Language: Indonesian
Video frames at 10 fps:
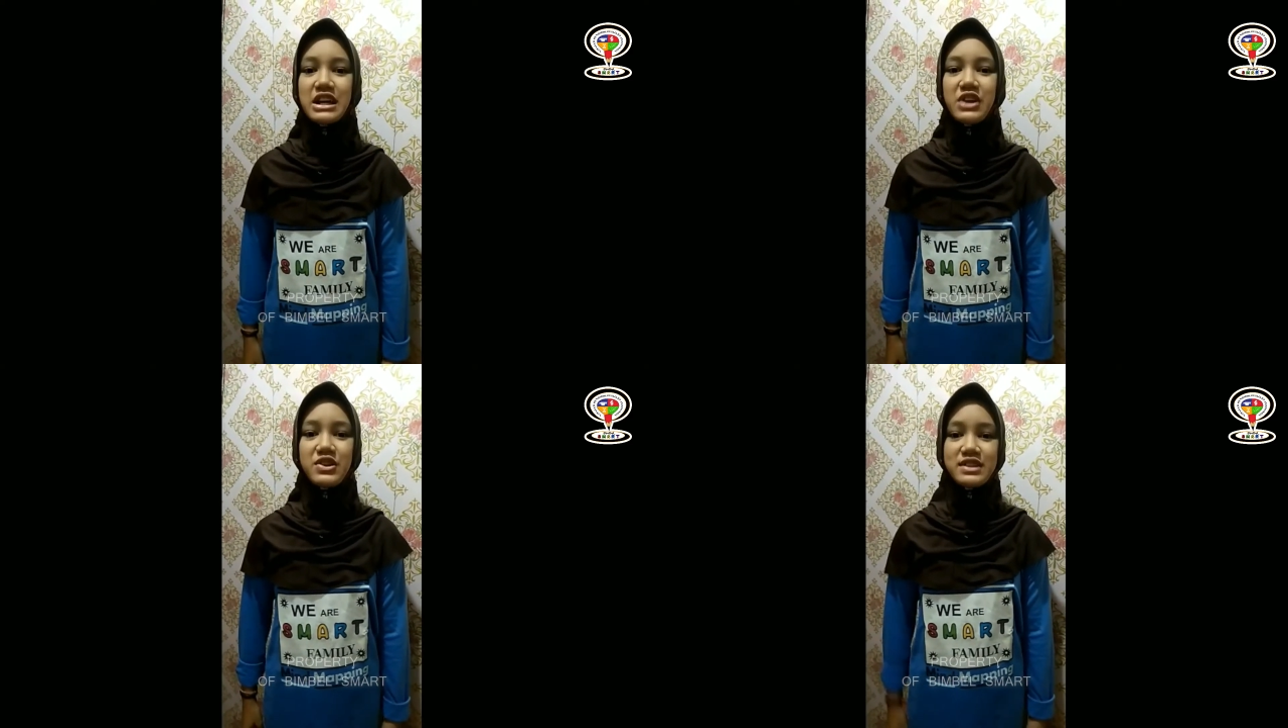
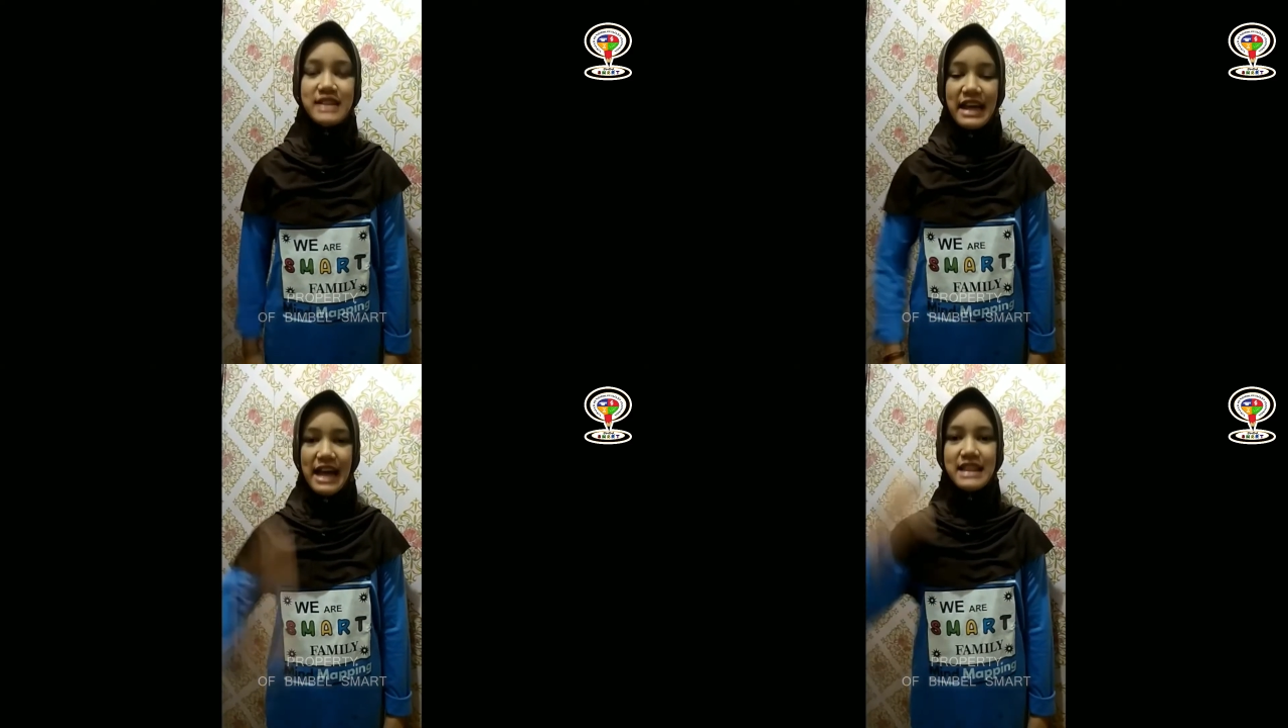selalu
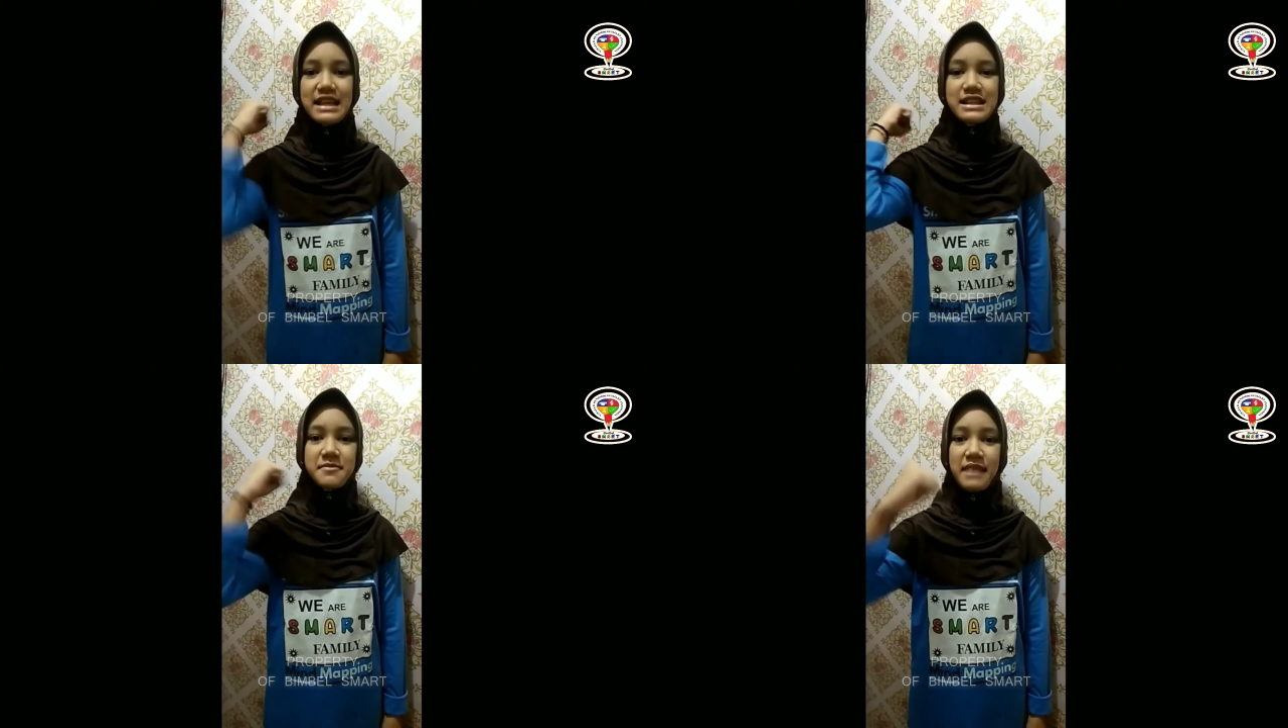sehat
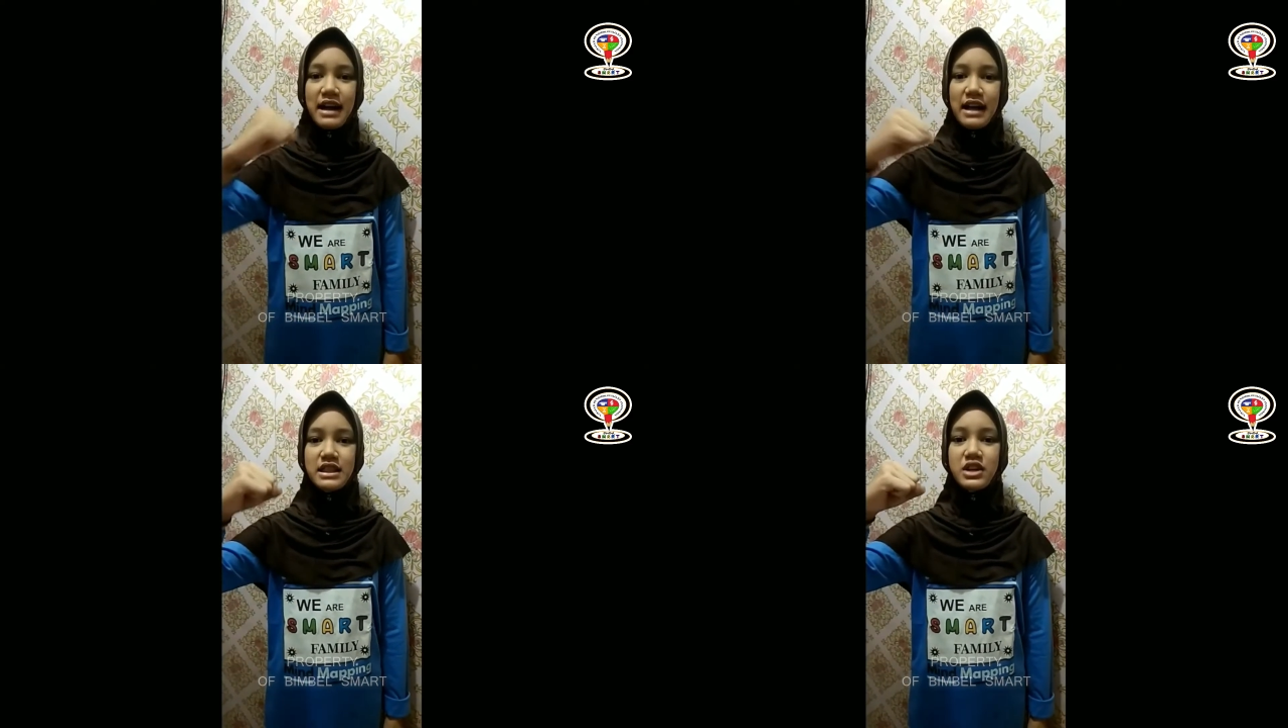dan
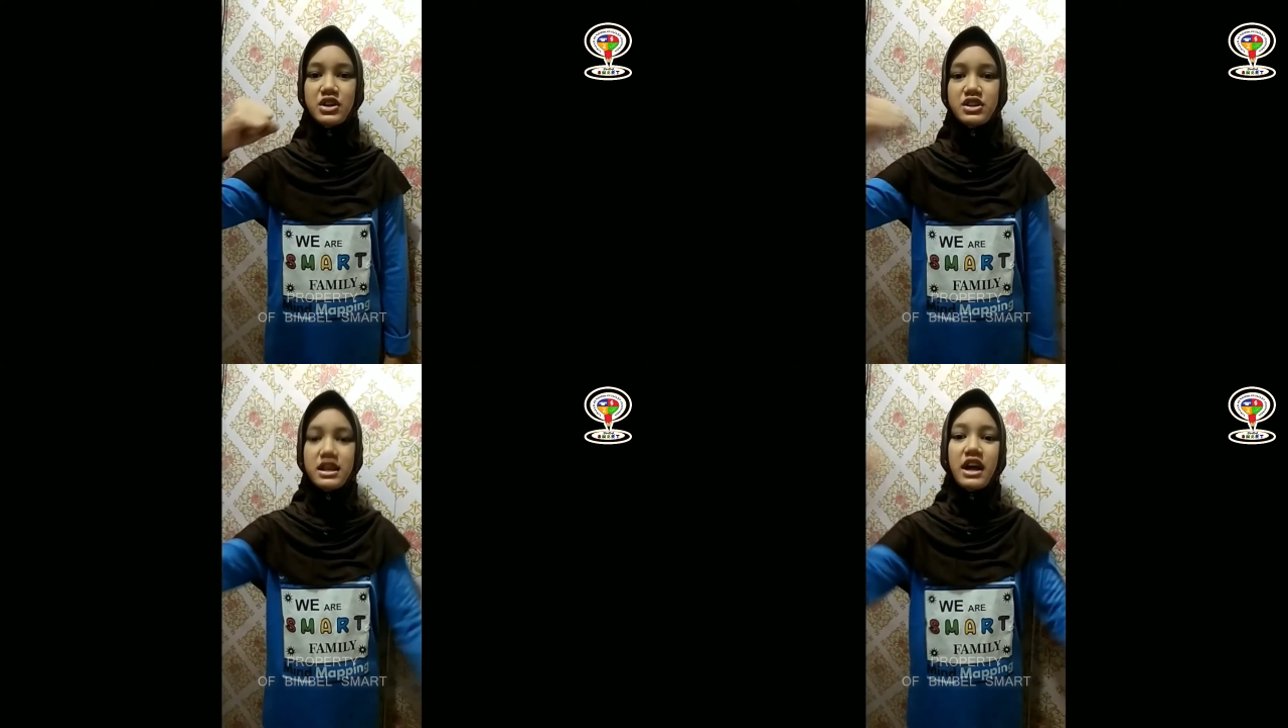semangat
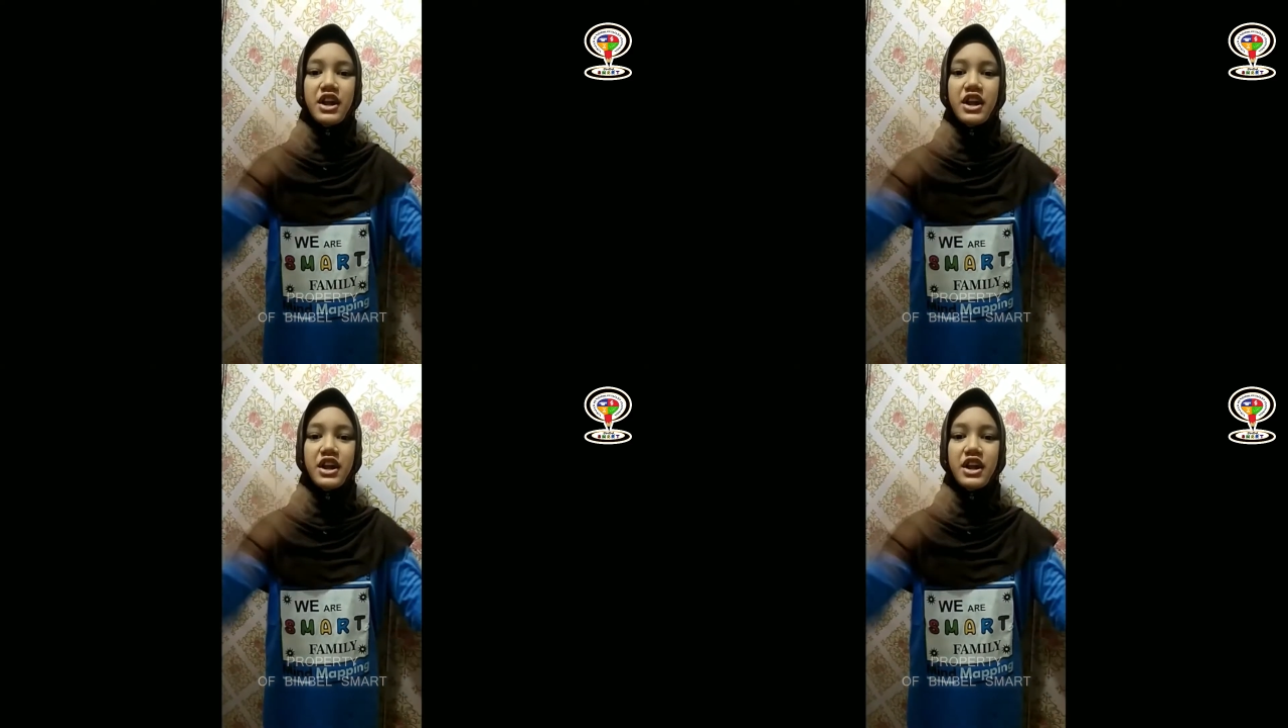terus.